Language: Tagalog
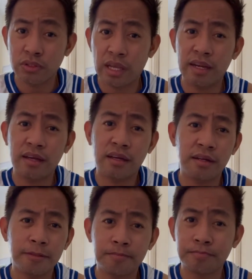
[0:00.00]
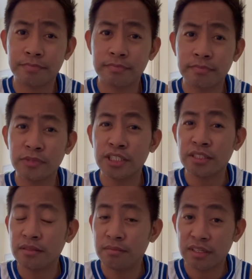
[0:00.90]
Sana
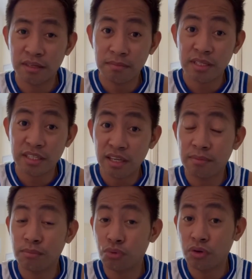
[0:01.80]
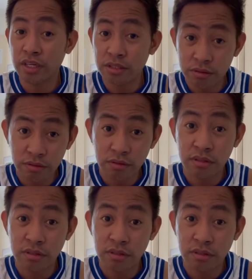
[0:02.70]
maging masaya ang buhay nyo.